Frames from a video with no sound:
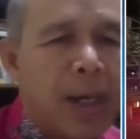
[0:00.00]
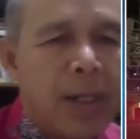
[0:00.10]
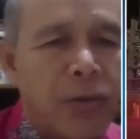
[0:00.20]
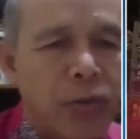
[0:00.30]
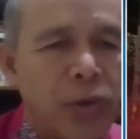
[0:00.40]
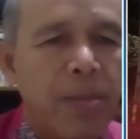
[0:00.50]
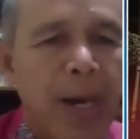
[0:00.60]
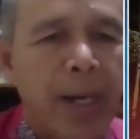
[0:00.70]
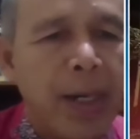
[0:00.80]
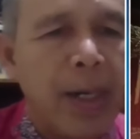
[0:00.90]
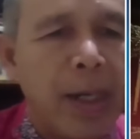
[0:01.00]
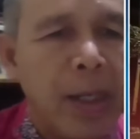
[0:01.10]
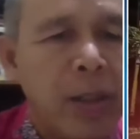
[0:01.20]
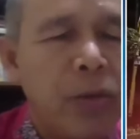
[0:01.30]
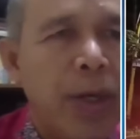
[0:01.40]
kasus kemarin.
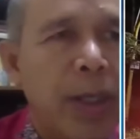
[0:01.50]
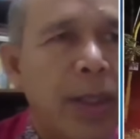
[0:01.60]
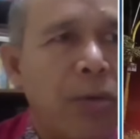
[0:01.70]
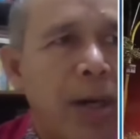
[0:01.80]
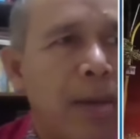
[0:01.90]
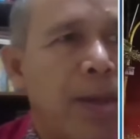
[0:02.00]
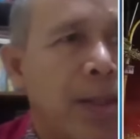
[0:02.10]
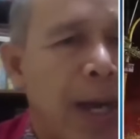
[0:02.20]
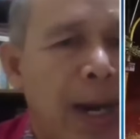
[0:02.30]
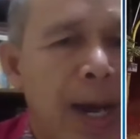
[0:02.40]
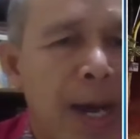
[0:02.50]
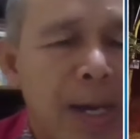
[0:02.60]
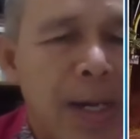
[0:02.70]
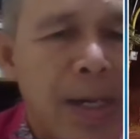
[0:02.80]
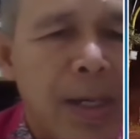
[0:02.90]
Sudah tahu ada masalah,